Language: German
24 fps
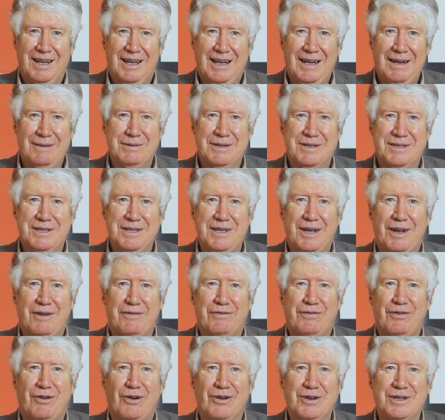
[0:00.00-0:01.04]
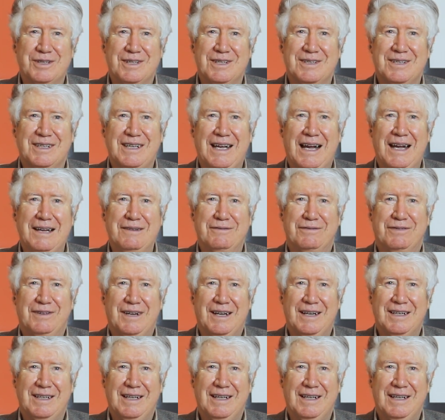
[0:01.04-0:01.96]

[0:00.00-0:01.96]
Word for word: aber sie erfreute sich einfach